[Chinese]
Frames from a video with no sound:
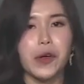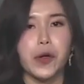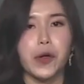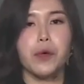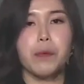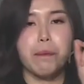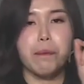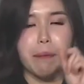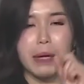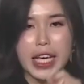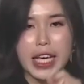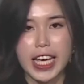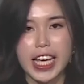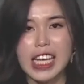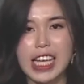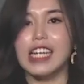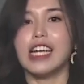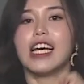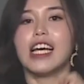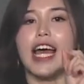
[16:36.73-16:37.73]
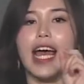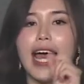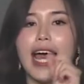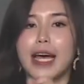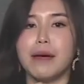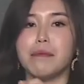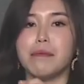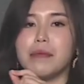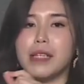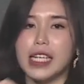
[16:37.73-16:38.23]
U B。
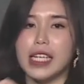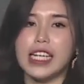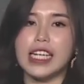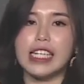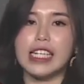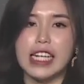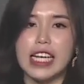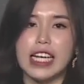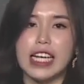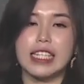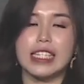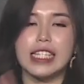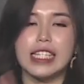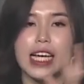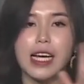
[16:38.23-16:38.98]
M E D 这